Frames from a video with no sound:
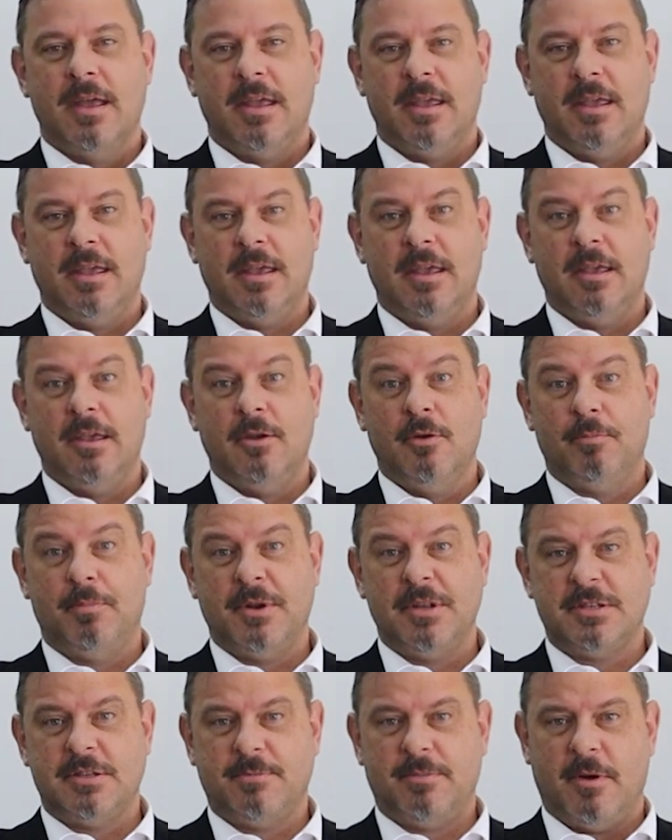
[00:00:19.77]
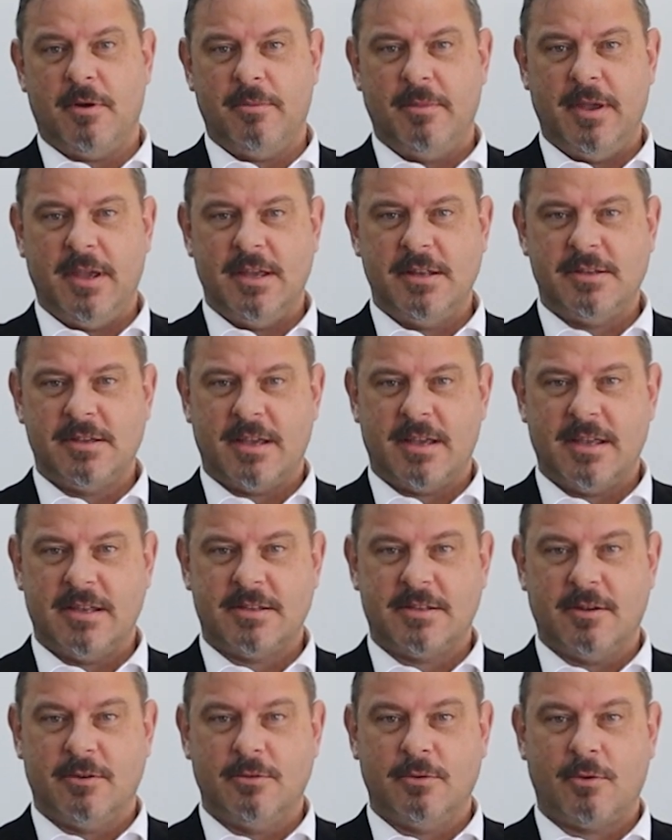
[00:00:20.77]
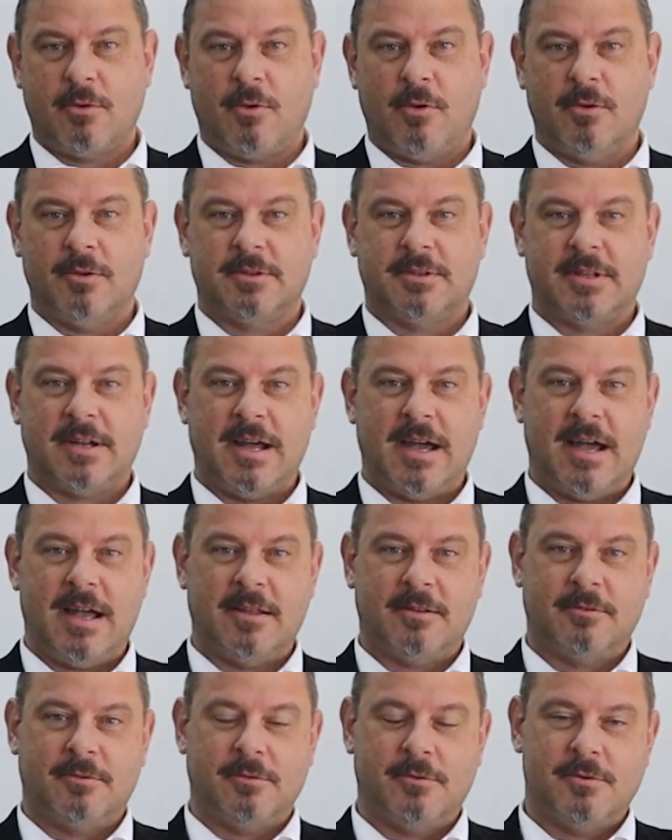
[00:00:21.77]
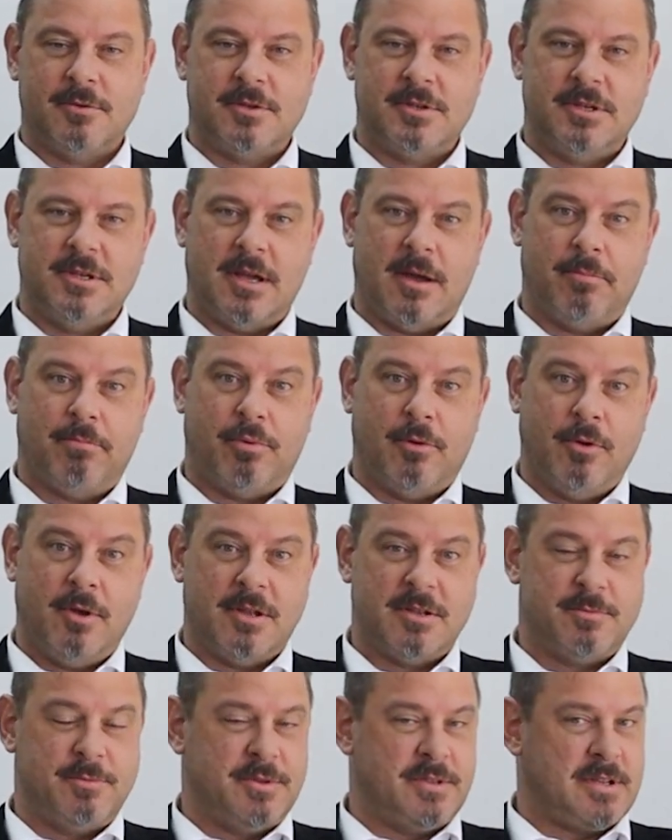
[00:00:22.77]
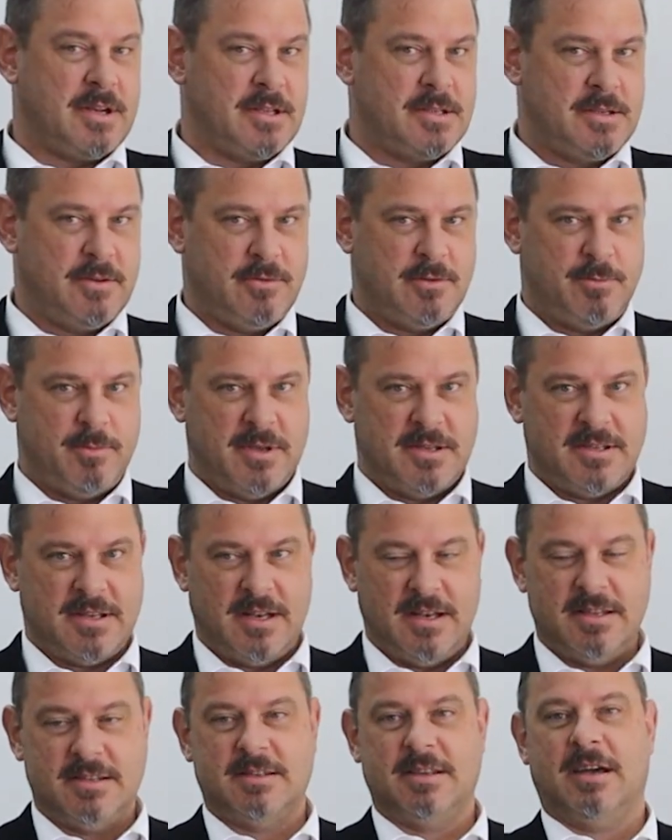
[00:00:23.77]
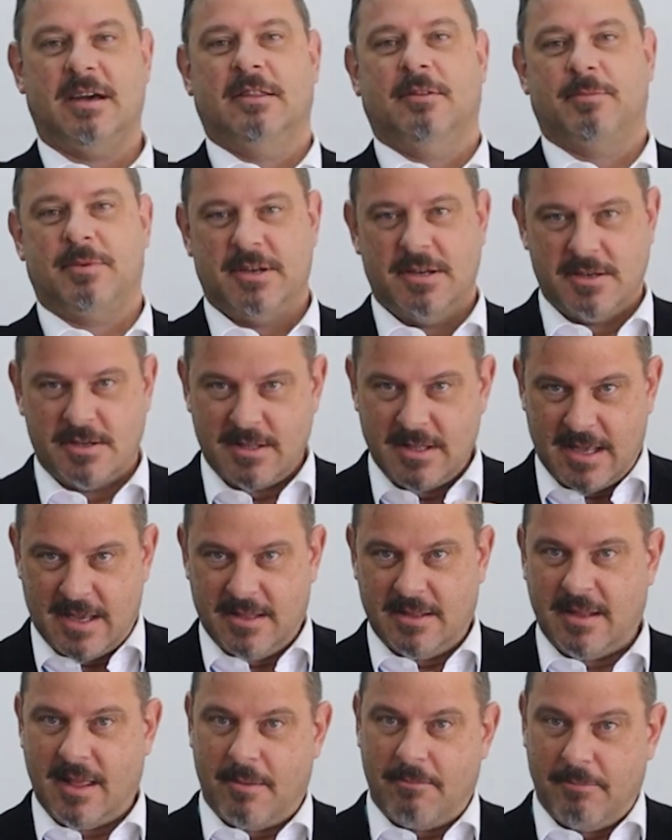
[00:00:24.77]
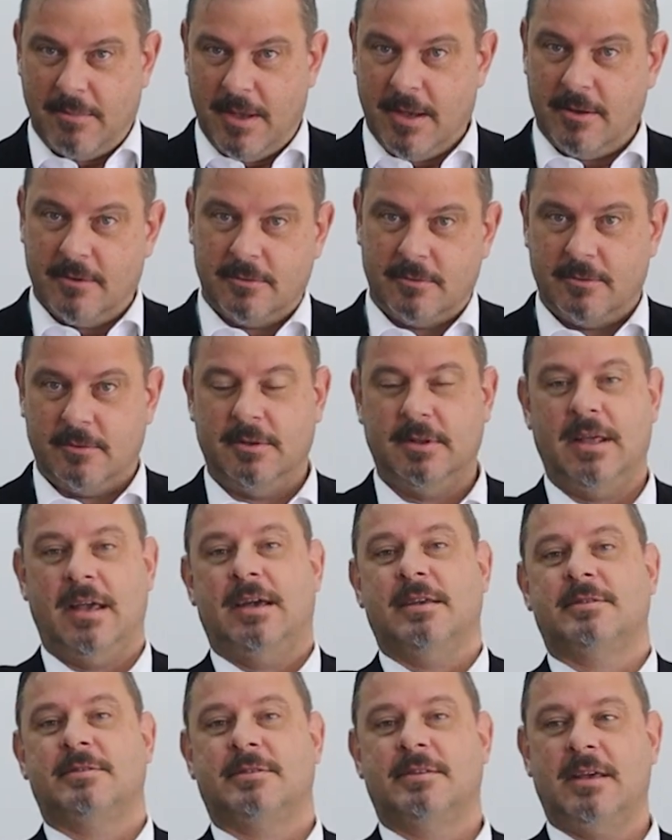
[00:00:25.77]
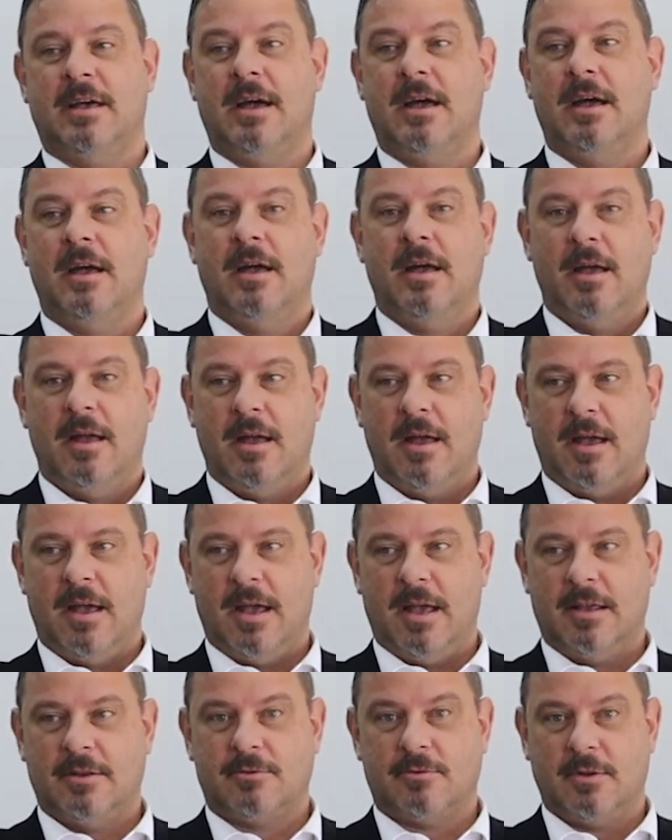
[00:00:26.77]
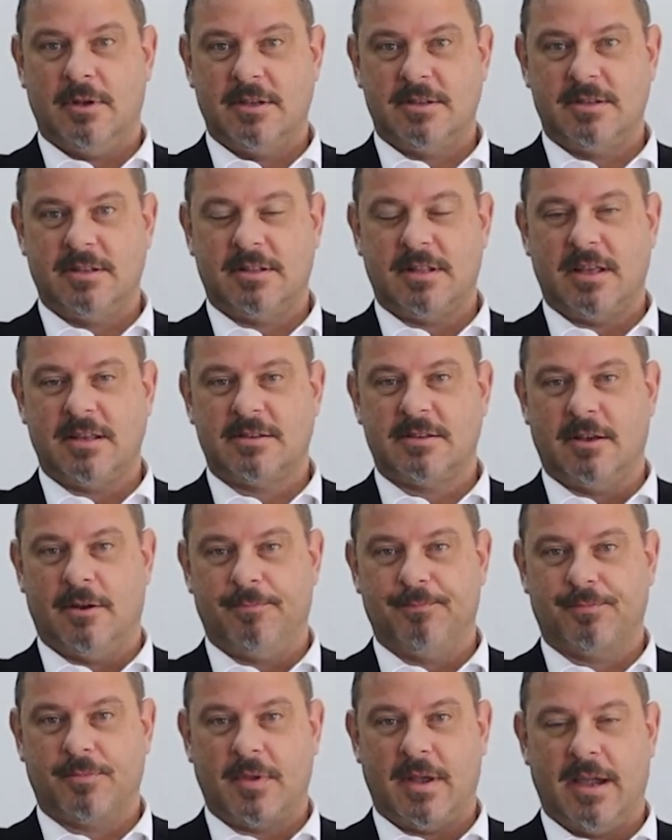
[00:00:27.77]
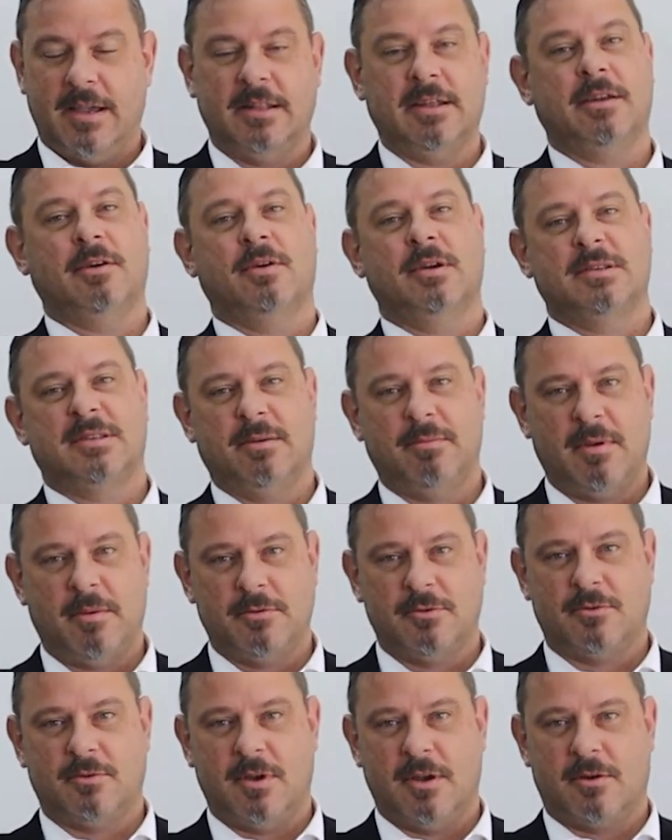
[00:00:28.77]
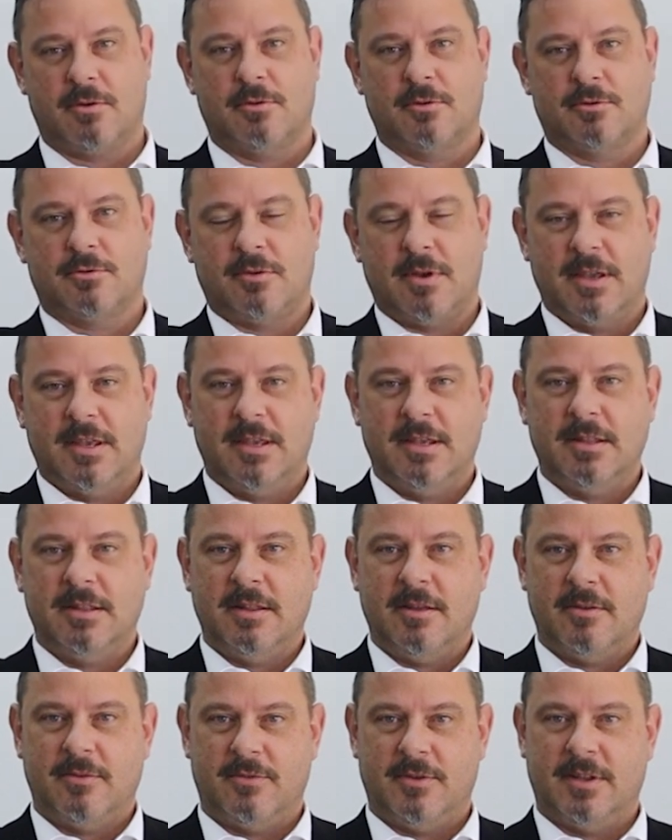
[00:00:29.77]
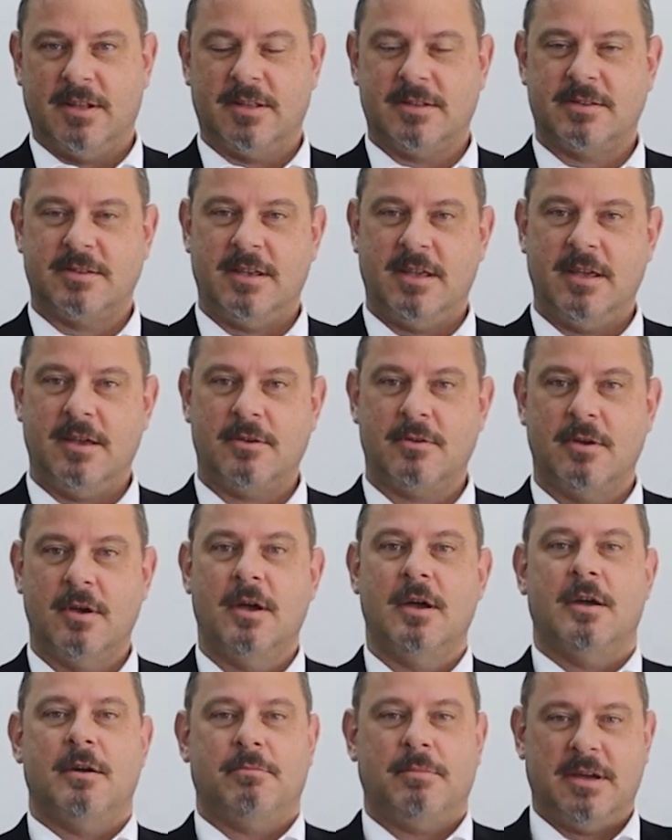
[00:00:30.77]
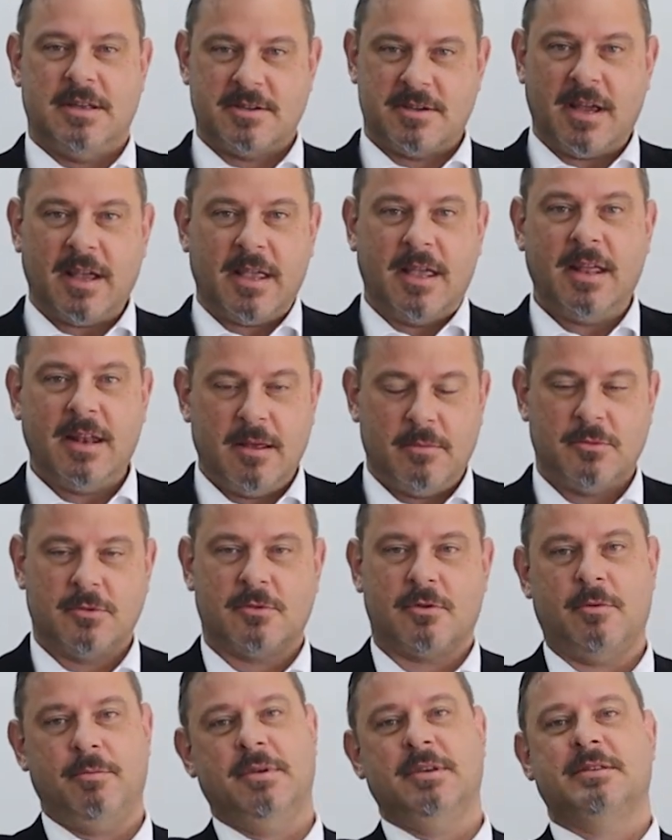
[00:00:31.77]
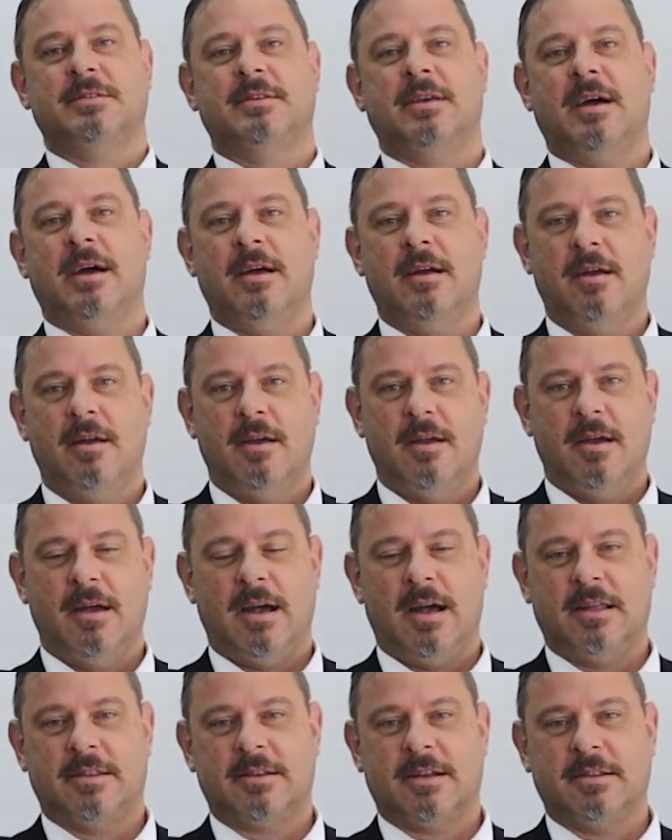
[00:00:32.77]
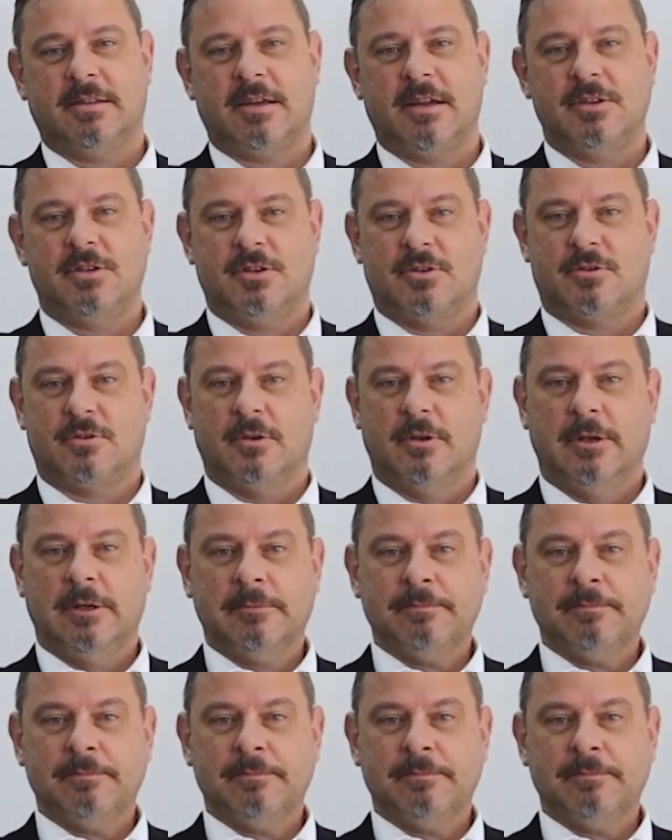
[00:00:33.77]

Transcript: e principalmente a questão do contrato de apoio administrativo especializado, para a gente dar andamento nessa é, solicitação. Ainda não recebemos o recurso ainda financeiro, mas já queremos começar a tratar disso.